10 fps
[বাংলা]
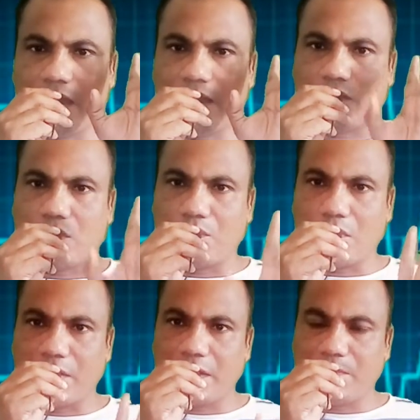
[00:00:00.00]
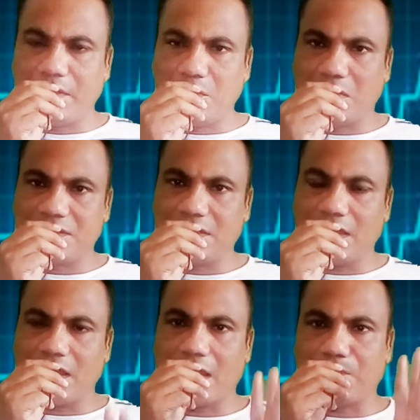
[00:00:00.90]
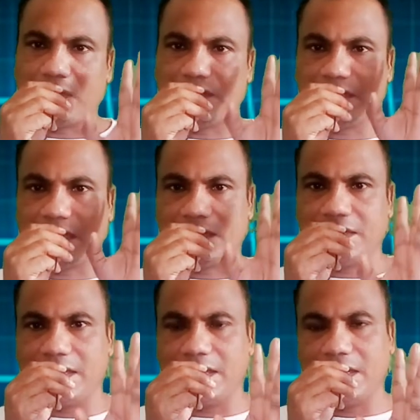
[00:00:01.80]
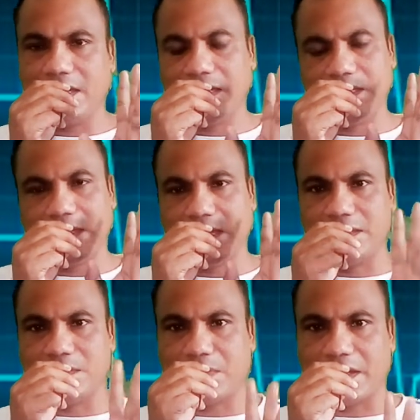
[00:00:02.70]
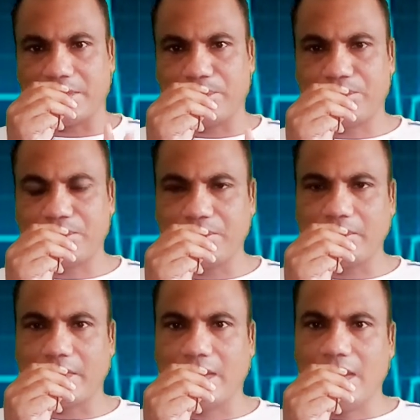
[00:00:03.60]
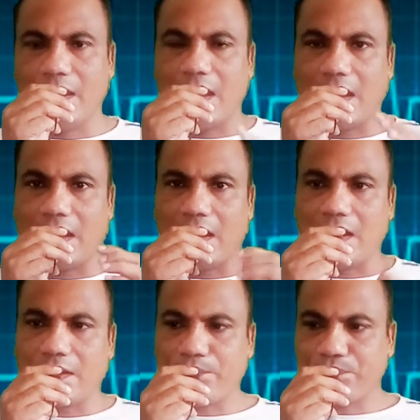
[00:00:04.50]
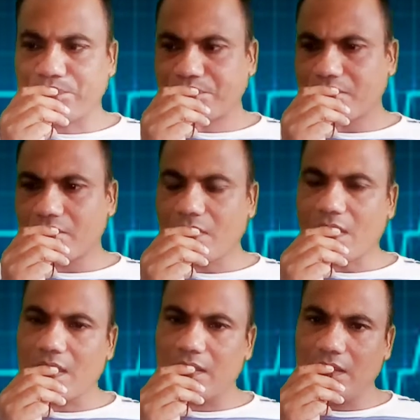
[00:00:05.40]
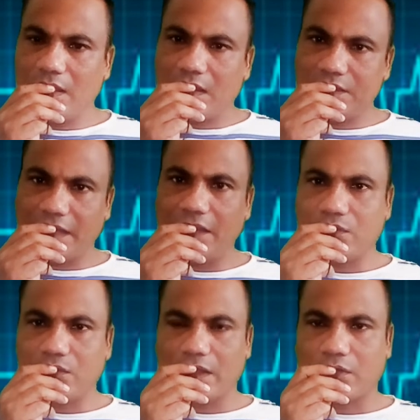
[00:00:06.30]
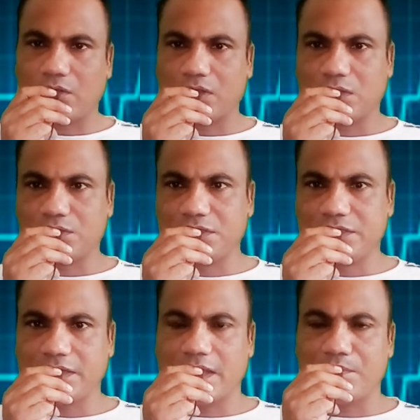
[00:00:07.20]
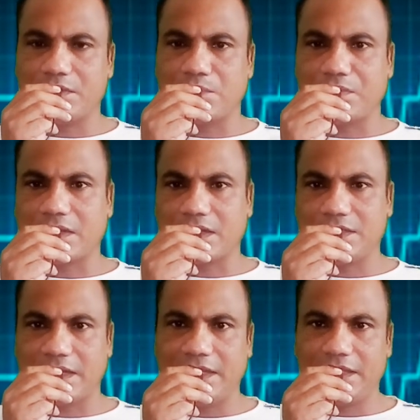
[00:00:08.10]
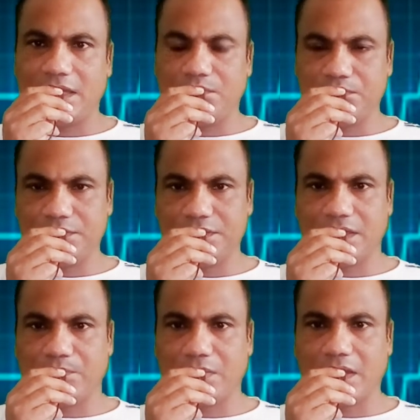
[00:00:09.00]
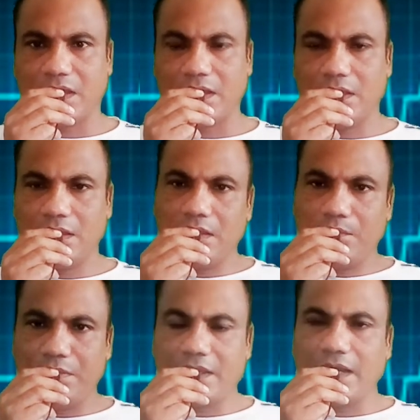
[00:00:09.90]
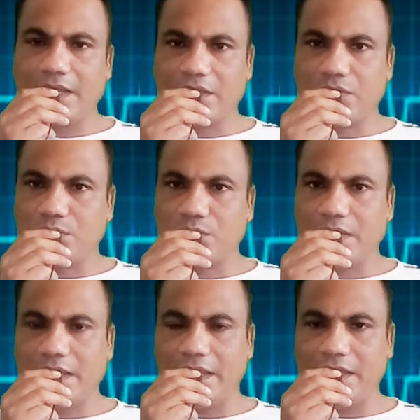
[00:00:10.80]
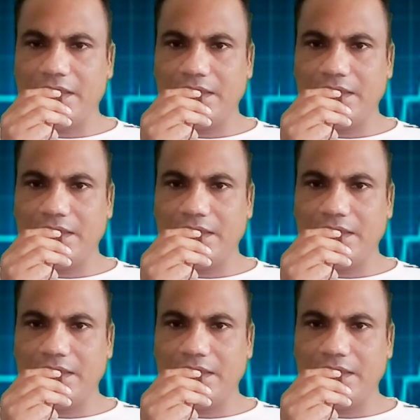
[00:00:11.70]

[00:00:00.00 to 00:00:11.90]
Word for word: এরকম অনেক ভিডিও আছে আপনারা সেখান থেকে দেখে নিতে পারেন হুম আর যাই হোক এখন কথা হচ্ছে যে আমি তো আপনাদেরকে জানিয়ে দিলাম যে আপনারা বিকালে কিন্তু এই